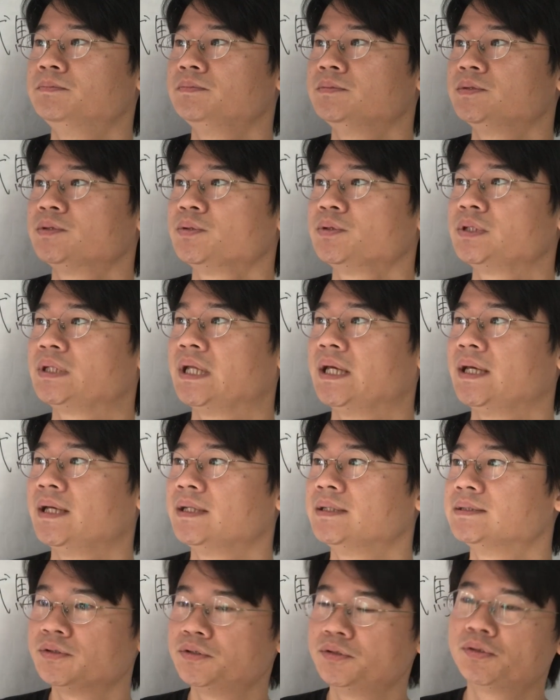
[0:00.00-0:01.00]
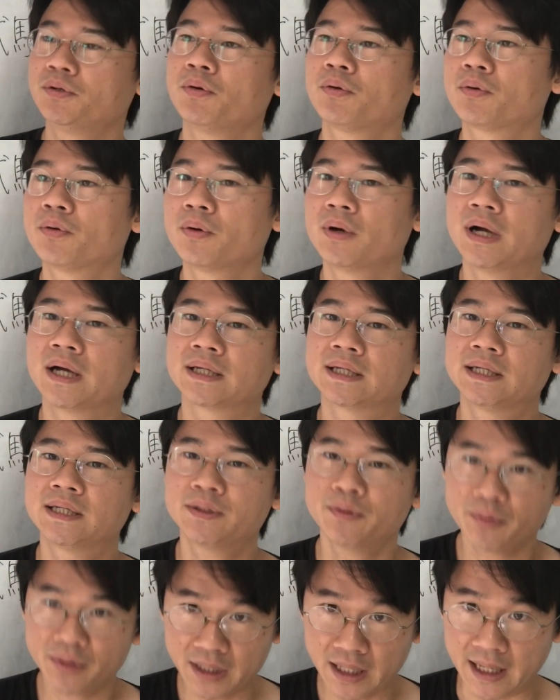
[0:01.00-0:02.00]
そして、中国語は聞き
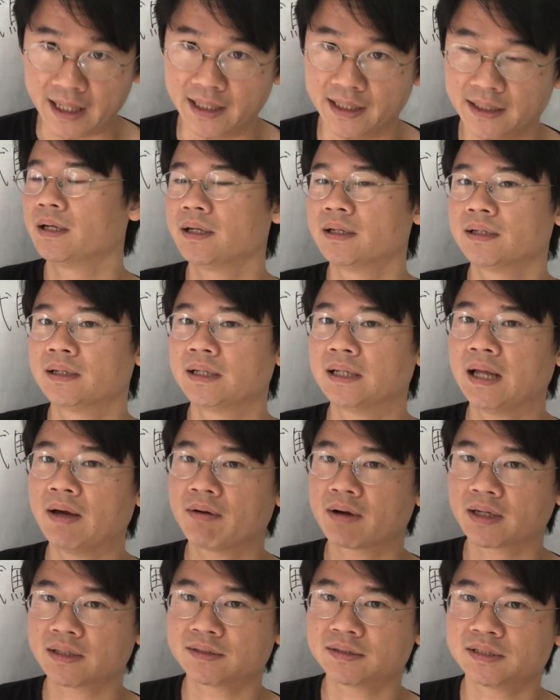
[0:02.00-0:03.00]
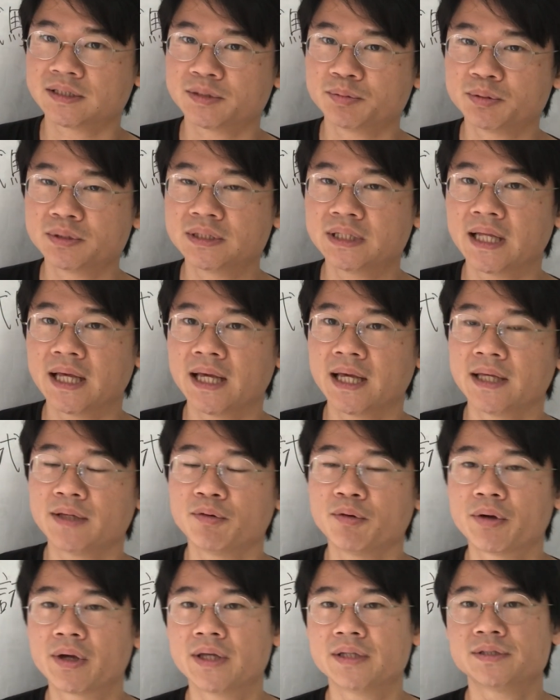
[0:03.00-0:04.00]
取れない。なおかつ自分で
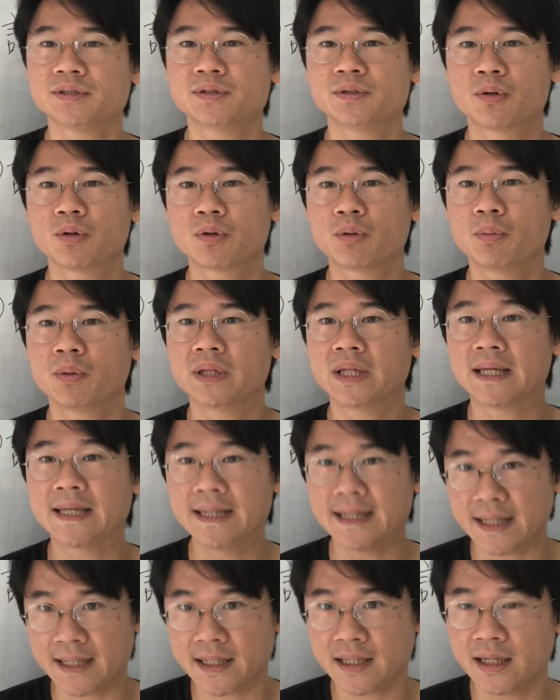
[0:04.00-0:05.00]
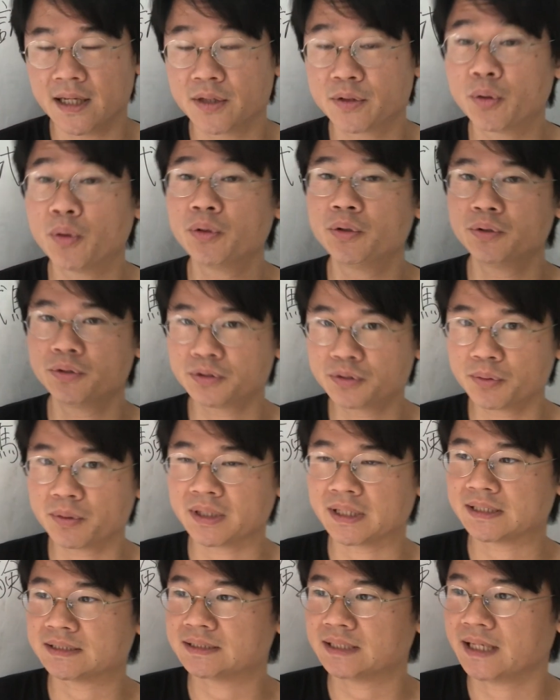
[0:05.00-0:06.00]
表現することもできないという人は
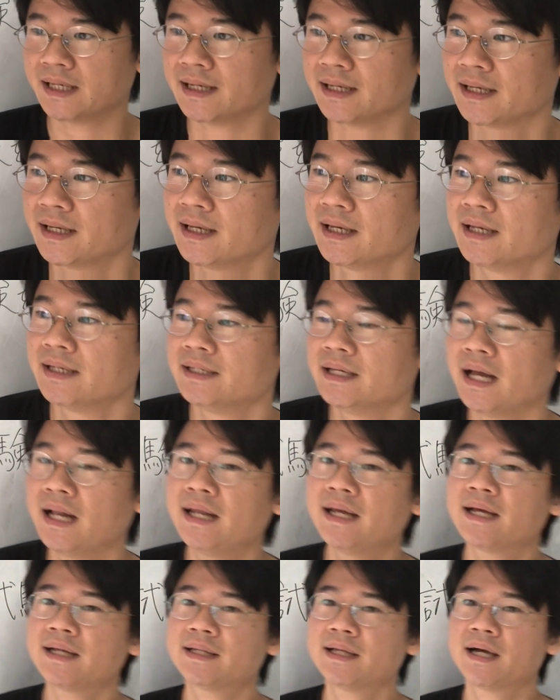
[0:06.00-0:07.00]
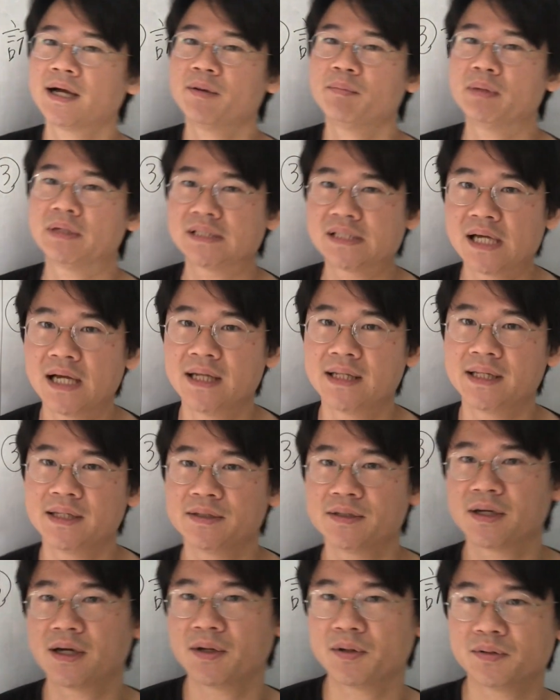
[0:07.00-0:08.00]
ですね、やり方が間違えてい
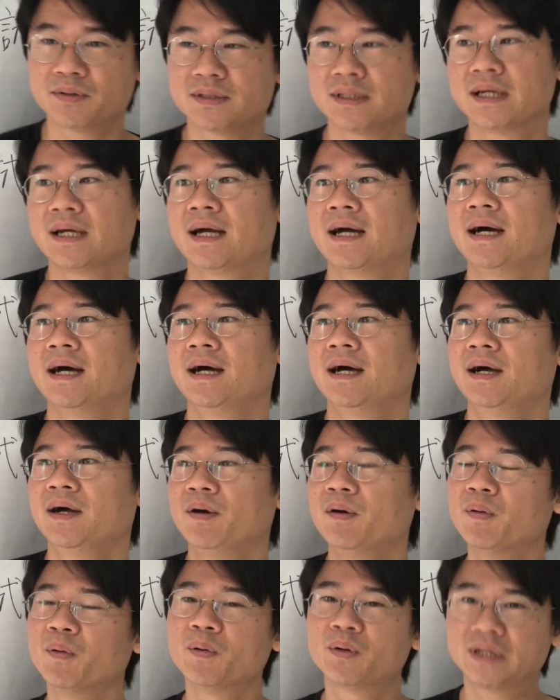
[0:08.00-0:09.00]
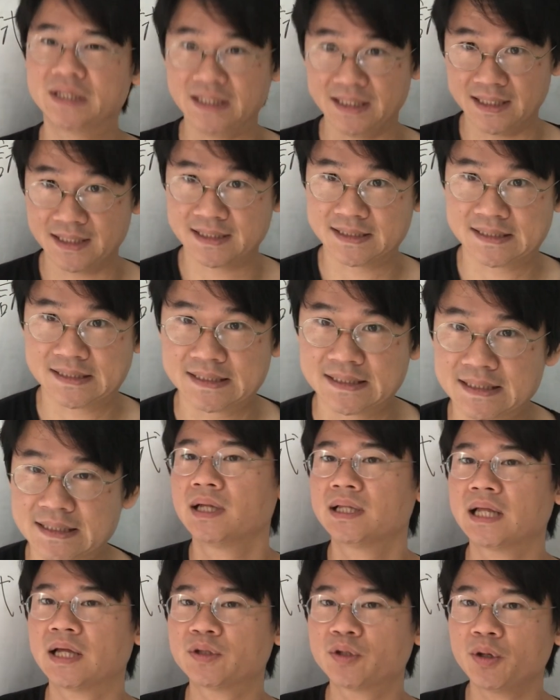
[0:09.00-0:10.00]
る可能性が大きいです。
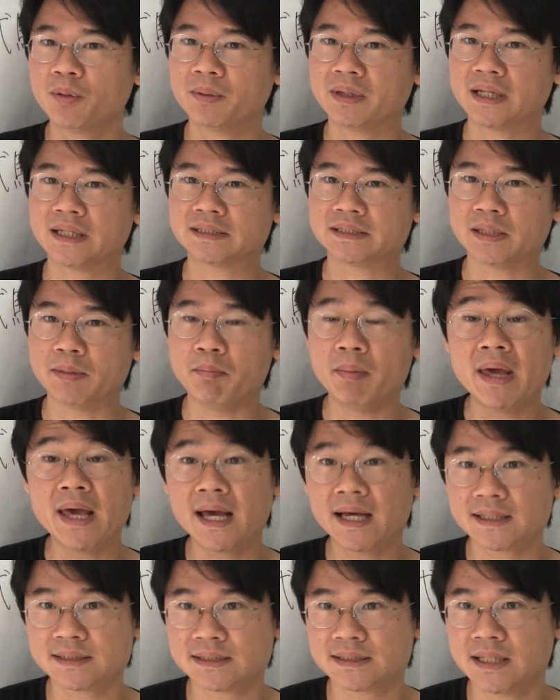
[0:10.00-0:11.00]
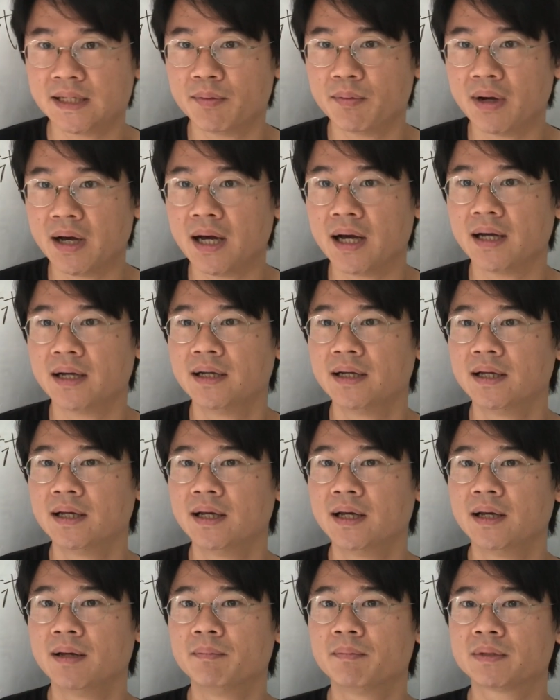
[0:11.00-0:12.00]
例えばですね、目安では、
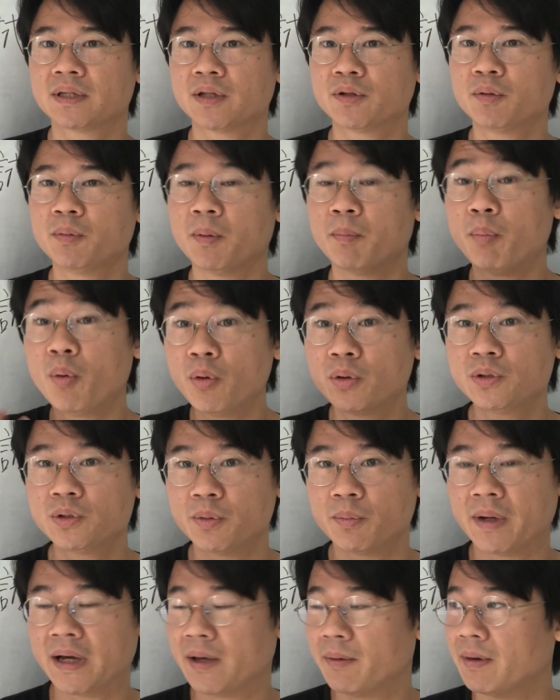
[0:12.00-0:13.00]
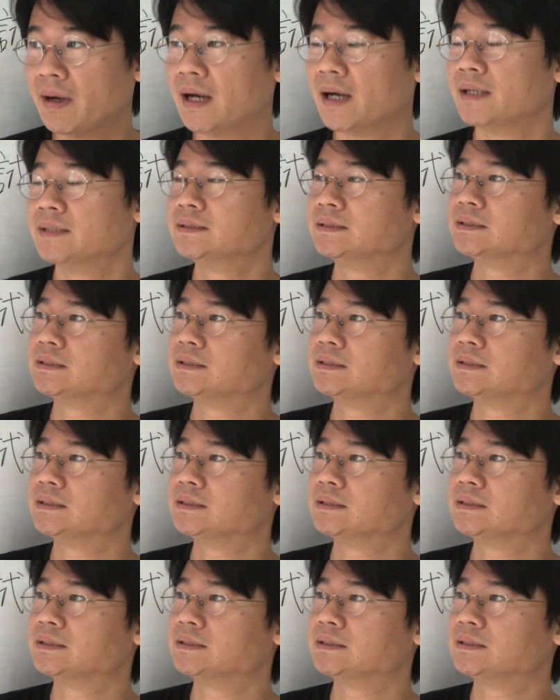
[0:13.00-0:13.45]
例えば僕の場合は、